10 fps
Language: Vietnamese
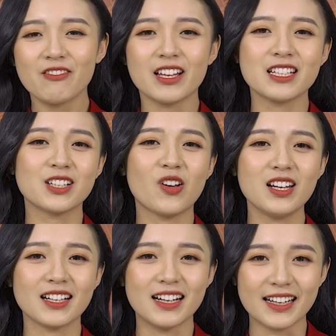Và những nỗ
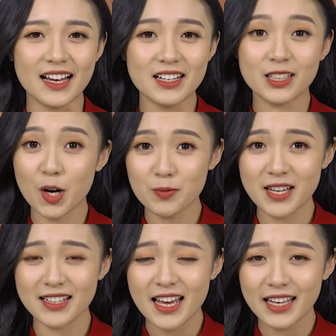lực ấy đã được công
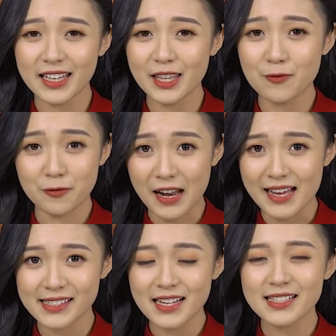nhận khi Team Flash,